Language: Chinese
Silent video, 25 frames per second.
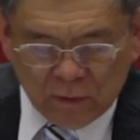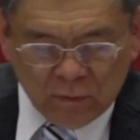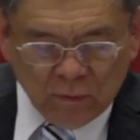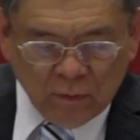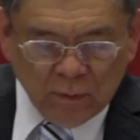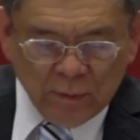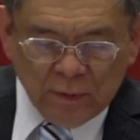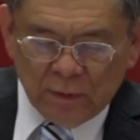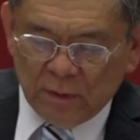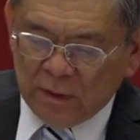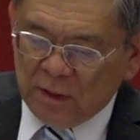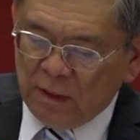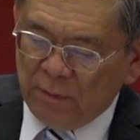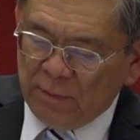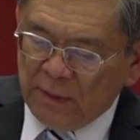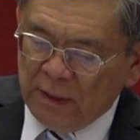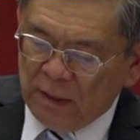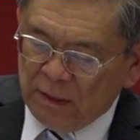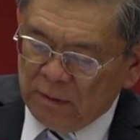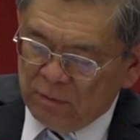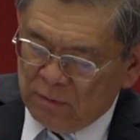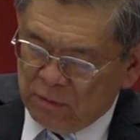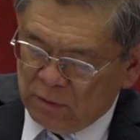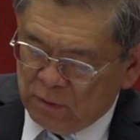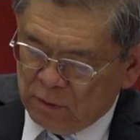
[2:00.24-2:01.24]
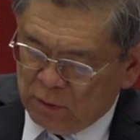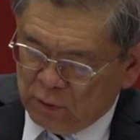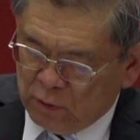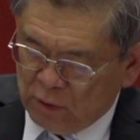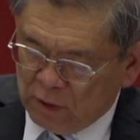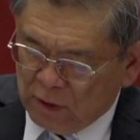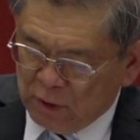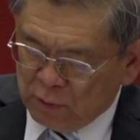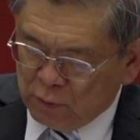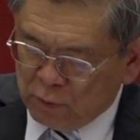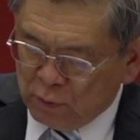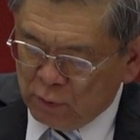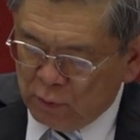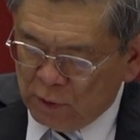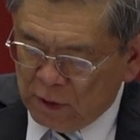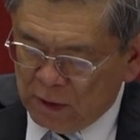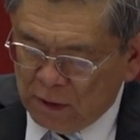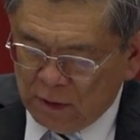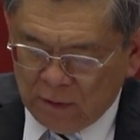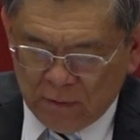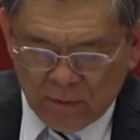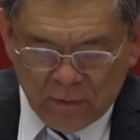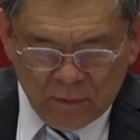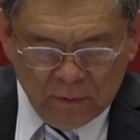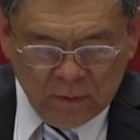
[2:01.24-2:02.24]
我们特别值得注
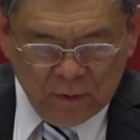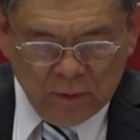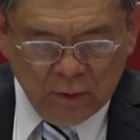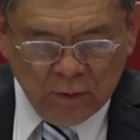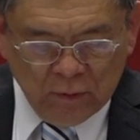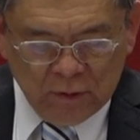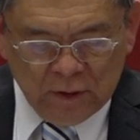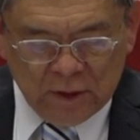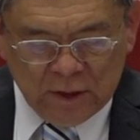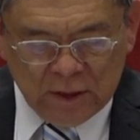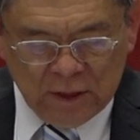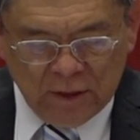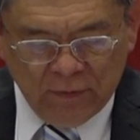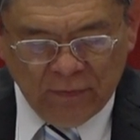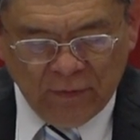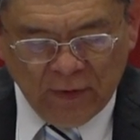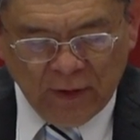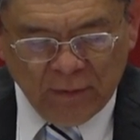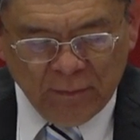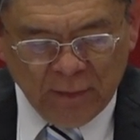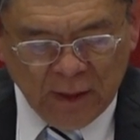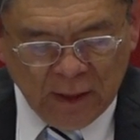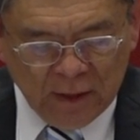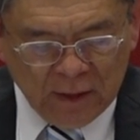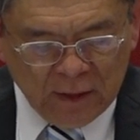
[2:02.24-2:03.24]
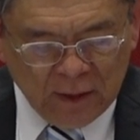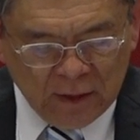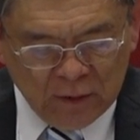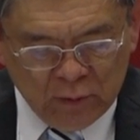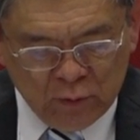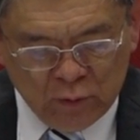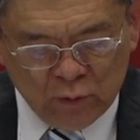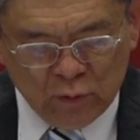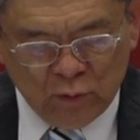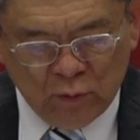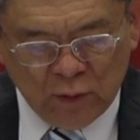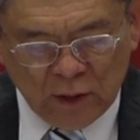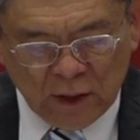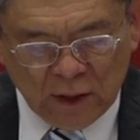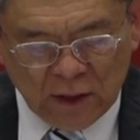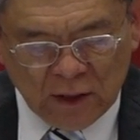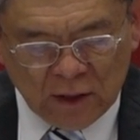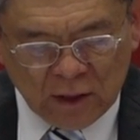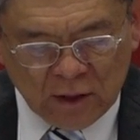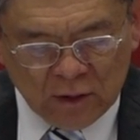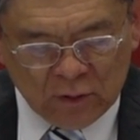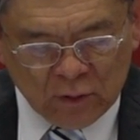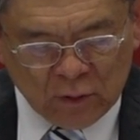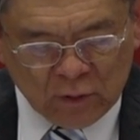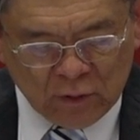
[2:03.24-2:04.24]
意有几方面的组合
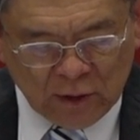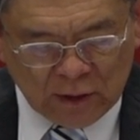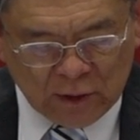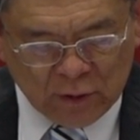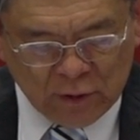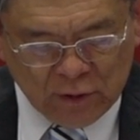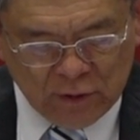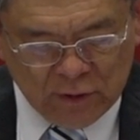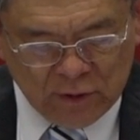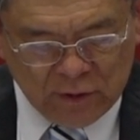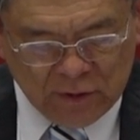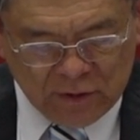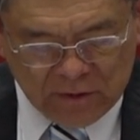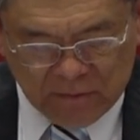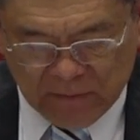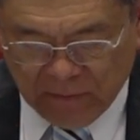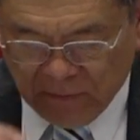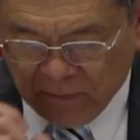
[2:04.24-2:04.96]
constructions。